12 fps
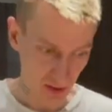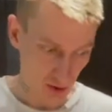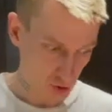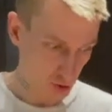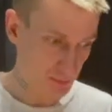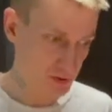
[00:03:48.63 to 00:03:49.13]

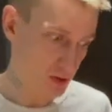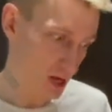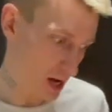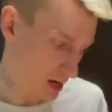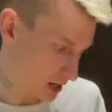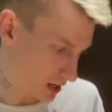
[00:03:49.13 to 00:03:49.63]
Собственно,
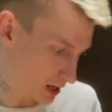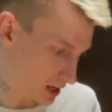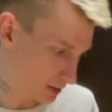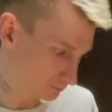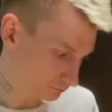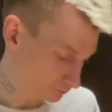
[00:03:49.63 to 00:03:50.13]

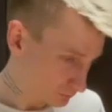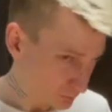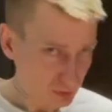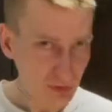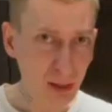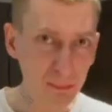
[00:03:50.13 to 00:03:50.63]
а,
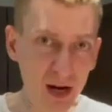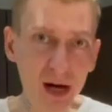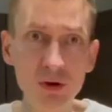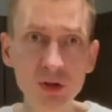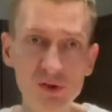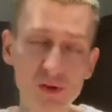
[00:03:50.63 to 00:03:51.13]

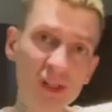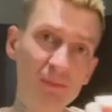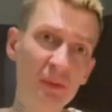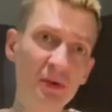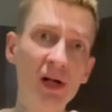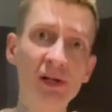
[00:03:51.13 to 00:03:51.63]
пока у нас, у нас
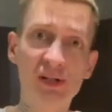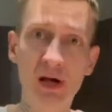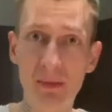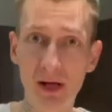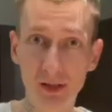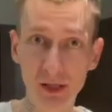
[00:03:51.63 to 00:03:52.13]
поменялась
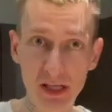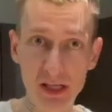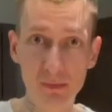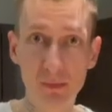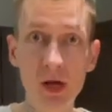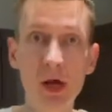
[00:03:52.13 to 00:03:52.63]
команда
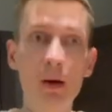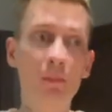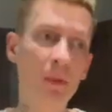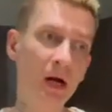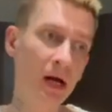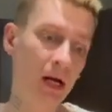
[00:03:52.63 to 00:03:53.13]
Хим,
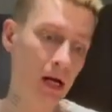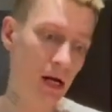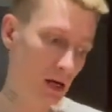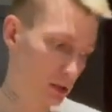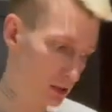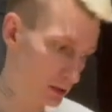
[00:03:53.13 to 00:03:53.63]
мы
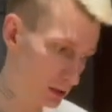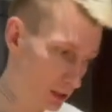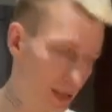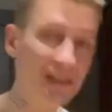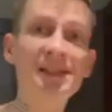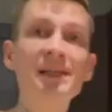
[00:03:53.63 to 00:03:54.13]
а,
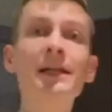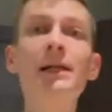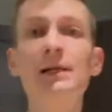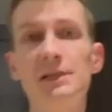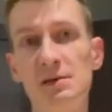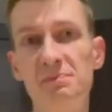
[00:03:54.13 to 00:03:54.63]

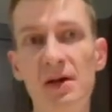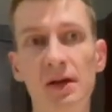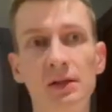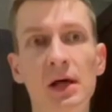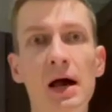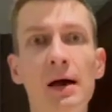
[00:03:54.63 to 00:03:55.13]
разделили теперь
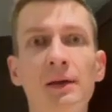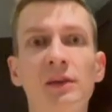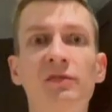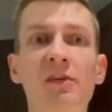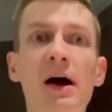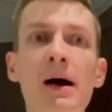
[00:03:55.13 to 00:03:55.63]
на
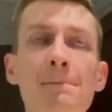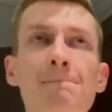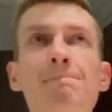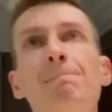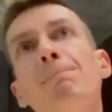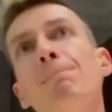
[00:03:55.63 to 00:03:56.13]
два
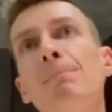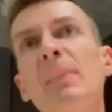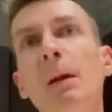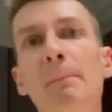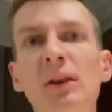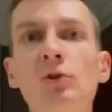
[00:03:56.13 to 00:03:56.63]

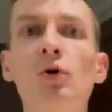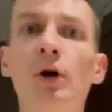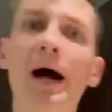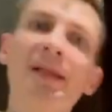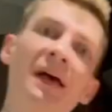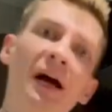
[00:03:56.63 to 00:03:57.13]

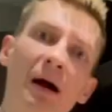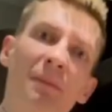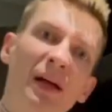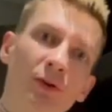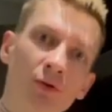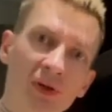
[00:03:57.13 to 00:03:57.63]
потока. Одна
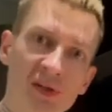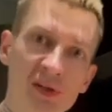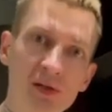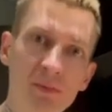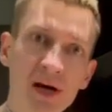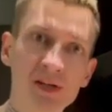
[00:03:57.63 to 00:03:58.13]
команда у нас
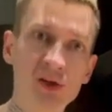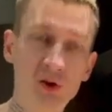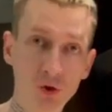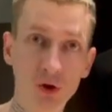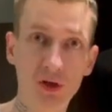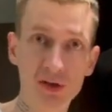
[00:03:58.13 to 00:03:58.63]
занимается
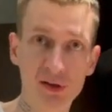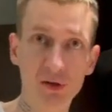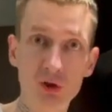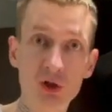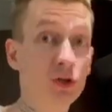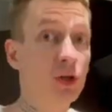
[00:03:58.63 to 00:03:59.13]
только
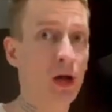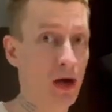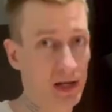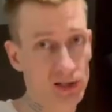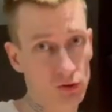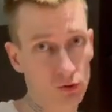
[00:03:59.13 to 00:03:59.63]
исключительно
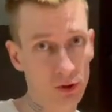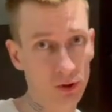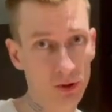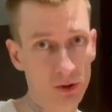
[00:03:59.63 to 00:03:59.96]
Озон,